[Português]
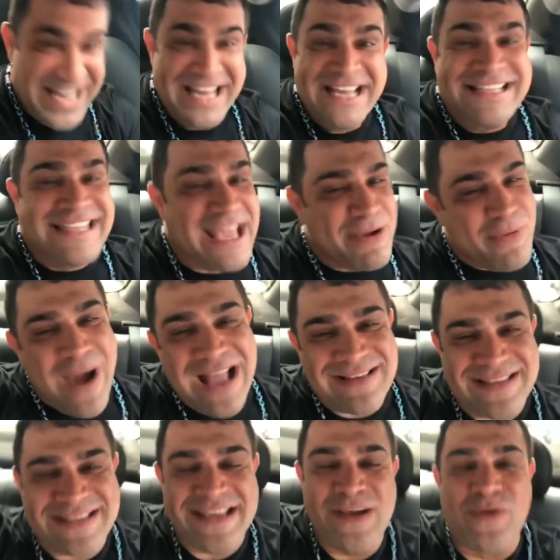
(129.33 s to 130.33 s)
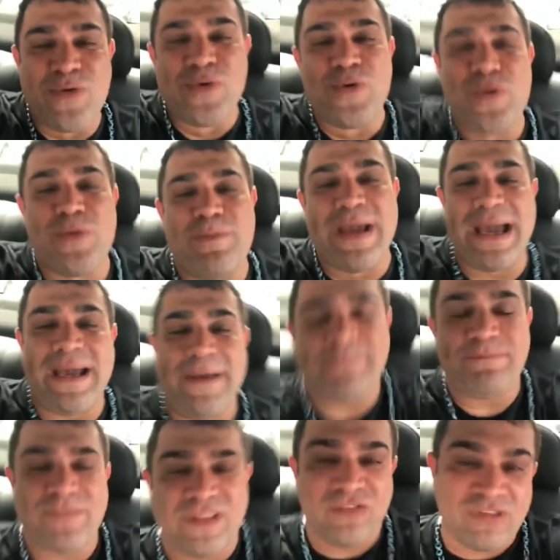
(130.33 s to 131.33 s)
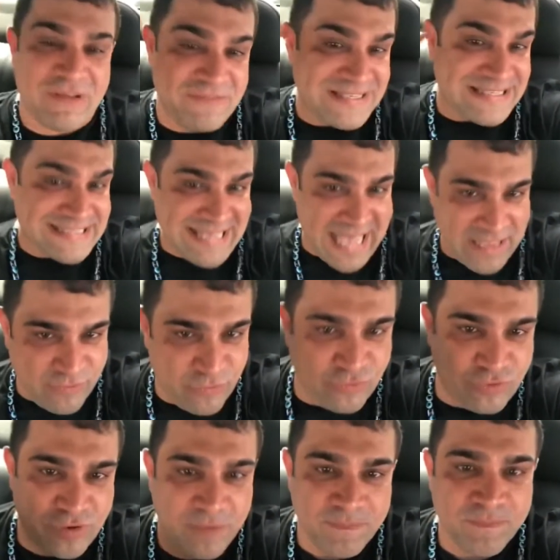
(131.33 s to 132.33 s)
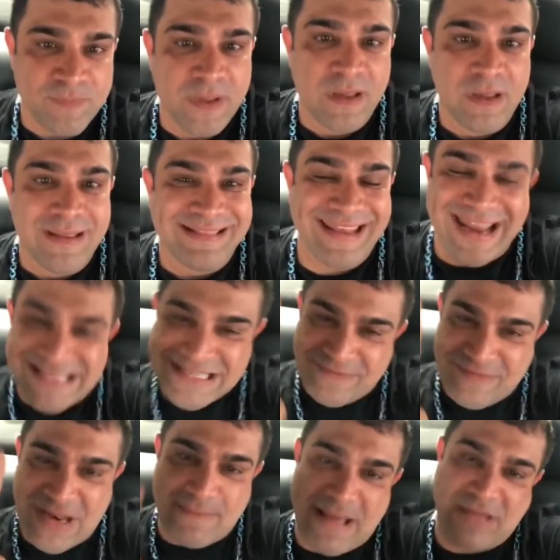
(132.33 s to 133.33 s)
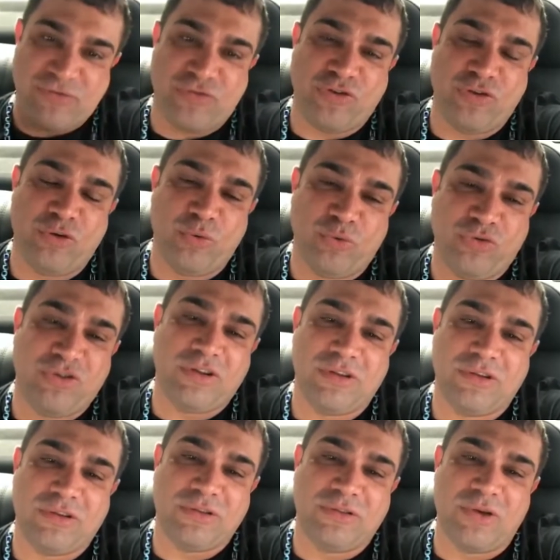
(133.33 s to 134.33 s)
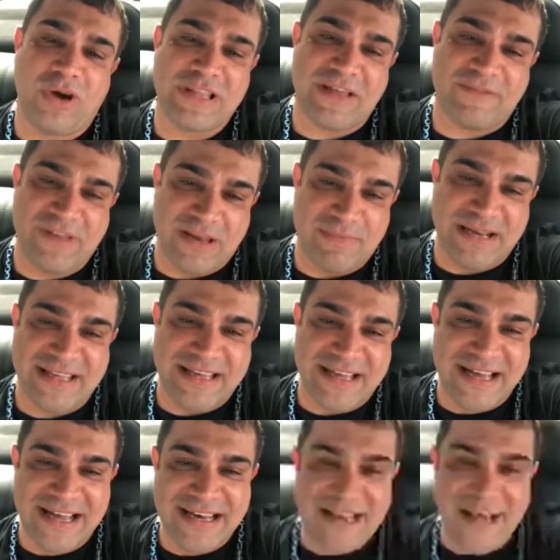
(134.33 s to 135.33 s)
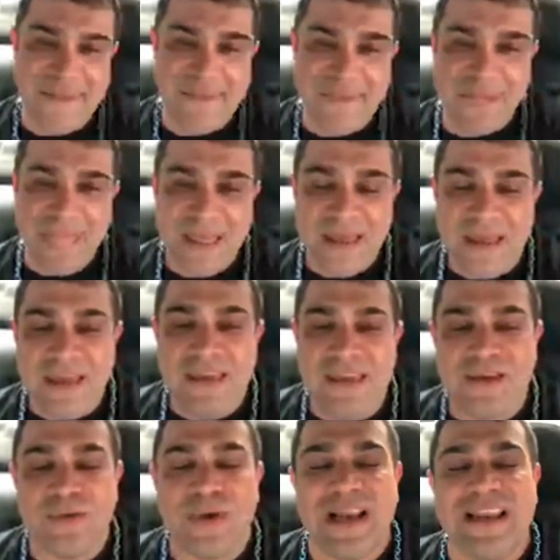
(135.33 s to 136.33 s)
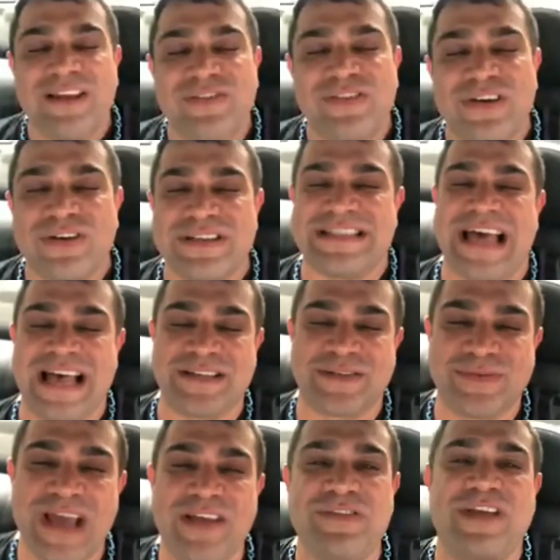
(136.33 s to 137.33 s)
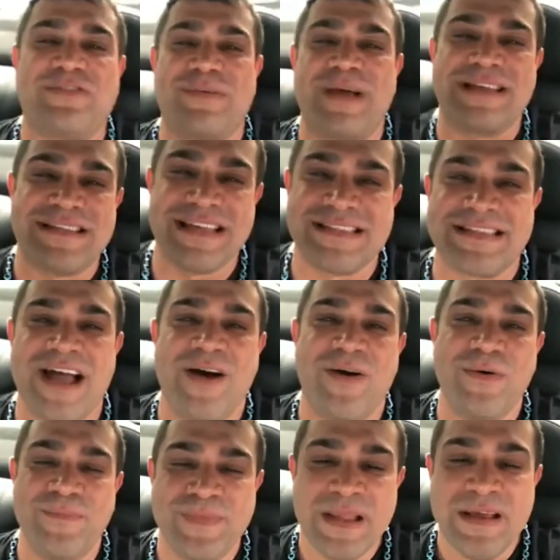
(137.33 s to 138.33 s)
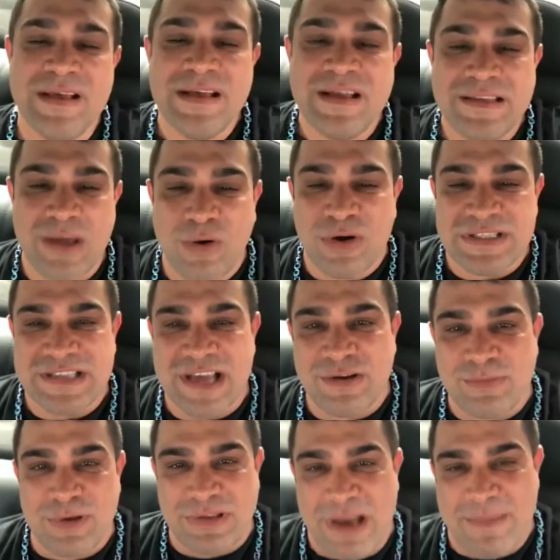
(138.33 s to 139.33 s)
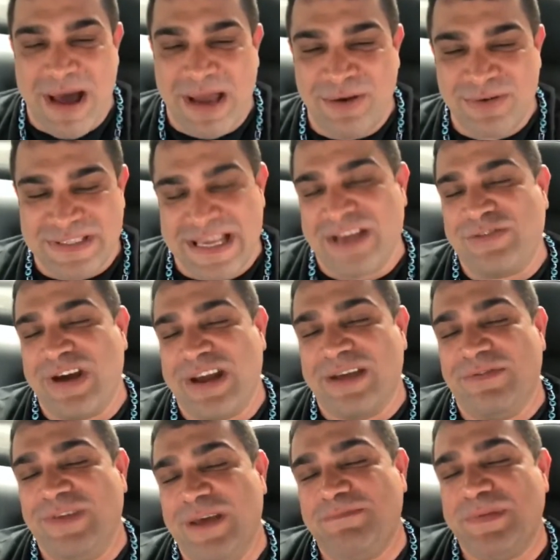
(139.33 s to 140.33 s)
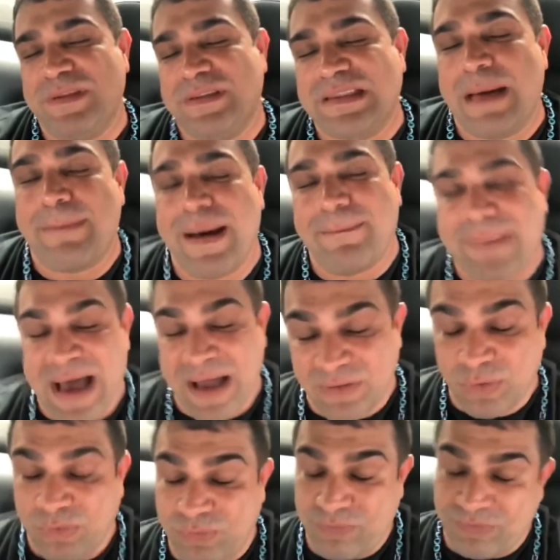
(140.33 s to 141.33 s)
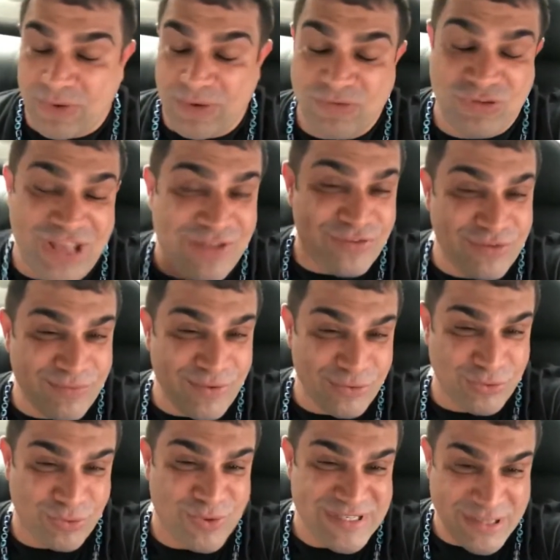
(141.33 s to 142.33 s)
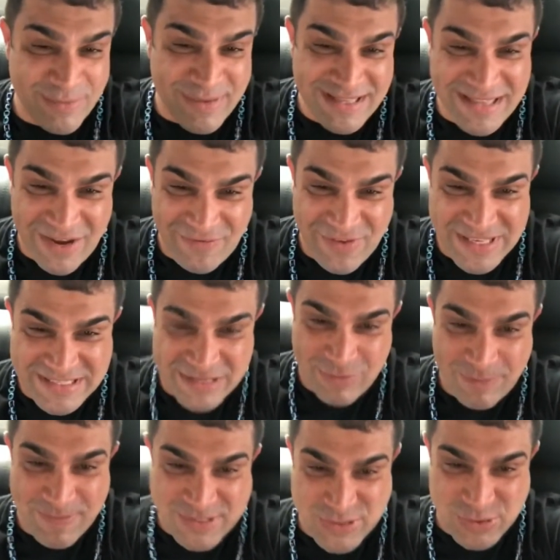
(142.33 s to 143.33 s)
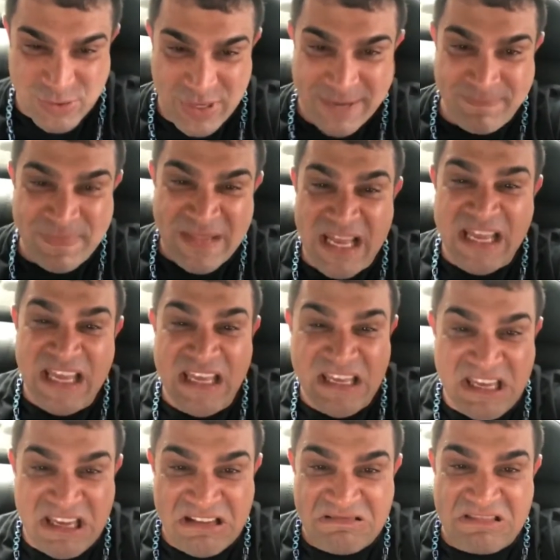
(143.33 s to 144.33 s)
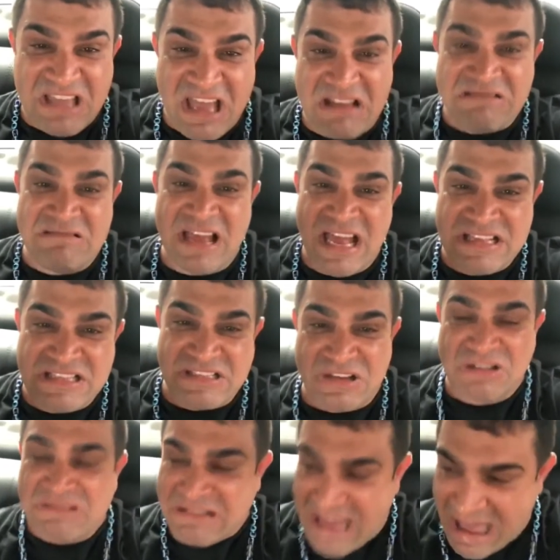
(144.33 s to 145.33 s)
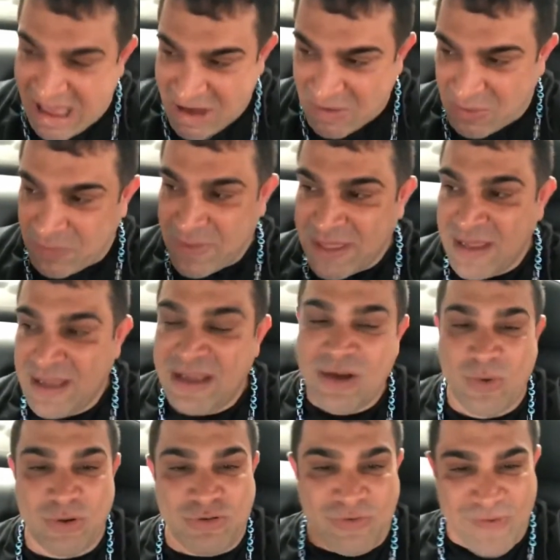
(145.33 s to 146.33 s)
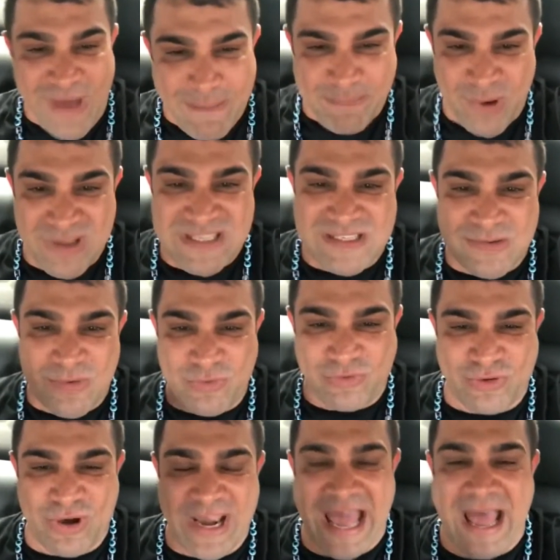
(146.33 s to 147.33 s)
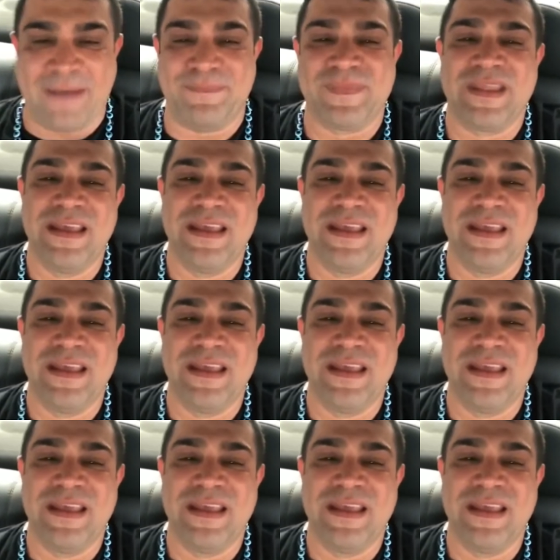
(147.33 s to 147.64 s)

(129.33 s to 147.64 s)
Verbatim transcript: Tem 4, 5 Uber, já vi 7. 3 da Vila Matilde, 2 da Vila Mariana e um ali de Osasco. E aí, gente, como é que vocês estão? Estão gostando do meu trabalho no site Área VIP? Tá babado. Gente, eu consegui uma entrevista com uma pessoa internacional. Quando tiver pronto, vocês vão chorar.